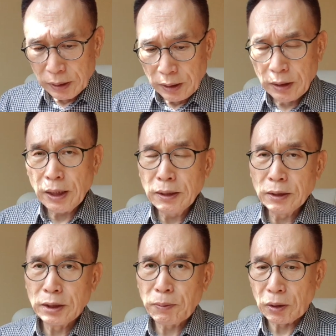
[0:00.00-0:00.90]
이러한
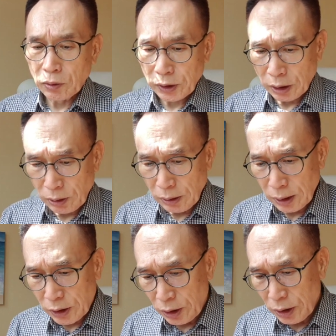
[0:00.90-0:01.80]
것이 바로
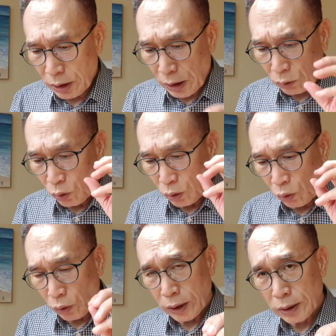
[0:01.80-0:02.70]
천간과 지지의 작용을
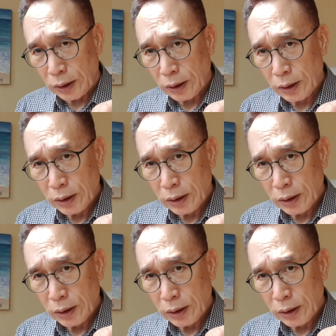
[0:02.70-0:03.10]
통해서